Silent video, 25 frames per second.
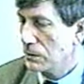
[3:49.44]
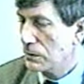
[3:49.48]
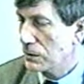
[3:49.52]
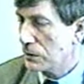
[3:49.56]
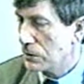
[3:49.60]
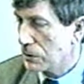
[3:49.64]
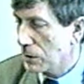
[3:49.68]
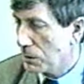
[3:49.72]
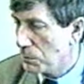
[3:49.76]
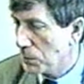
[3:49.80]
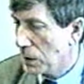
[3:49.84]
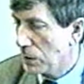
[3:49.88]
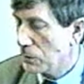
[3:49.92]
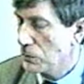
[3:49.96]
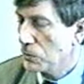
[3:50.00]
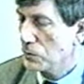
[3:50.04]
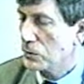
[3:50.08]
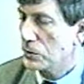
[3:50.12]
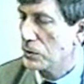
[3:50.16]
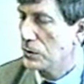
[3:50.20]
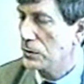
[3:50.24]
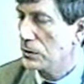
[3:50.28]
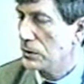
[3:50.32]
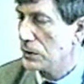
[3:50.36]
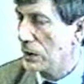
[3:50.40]
Kto ma
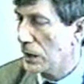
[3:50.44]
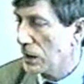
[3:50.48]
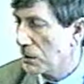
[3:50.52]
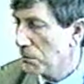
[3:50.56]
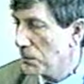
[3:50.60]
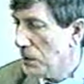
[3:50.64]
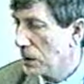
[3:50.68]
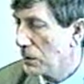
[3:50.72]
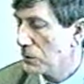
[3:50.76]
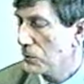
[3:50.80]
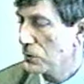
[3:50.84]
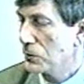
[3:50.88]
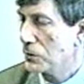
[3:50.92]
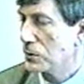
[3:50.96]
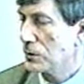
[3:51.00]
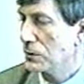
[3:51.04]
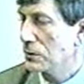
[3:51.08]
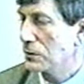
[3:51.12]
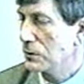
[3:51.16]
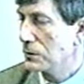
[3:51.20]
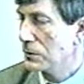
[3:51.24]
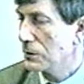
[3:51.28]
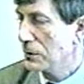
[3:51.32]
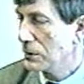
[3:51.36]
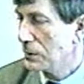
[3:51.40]
uczyć, jak ma
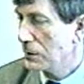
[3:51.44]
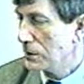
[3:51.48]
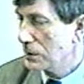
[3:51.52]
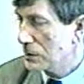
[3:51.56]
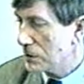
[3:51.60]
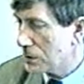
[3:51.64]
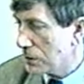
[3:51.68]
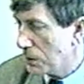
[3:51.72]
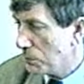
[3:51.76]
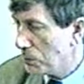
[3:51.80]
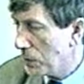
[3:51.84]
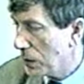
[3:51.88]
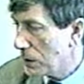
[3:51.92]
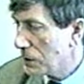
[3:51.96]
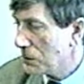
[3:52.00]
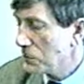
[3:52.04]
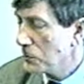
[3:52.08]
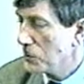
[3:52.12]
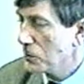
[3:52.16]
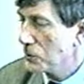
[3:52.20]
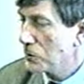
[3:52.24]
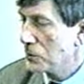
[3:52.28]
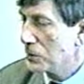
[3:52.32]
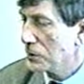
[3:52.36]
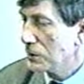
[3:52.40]
uczyć, co mają
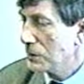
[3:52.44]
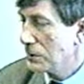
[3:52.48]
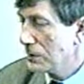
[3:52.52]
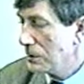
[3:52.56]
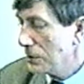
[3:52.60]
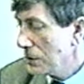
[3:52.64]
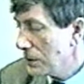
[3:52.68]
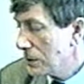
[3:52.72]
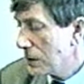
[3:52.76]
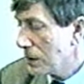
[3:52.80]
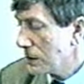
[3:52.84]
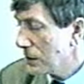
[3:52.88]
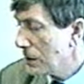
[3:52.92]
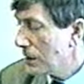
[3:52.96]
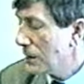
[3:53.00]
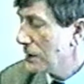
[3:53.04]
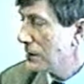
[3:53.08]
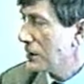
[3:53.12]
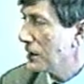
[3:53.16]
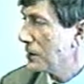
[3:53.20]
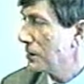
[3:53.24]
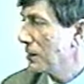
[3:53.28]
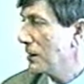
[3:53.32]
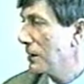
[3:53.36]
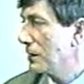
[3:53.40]
uczyć i tak dalej, i
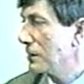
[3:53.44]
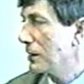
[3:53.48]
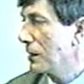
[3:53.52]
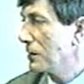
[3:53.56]
tak dalej.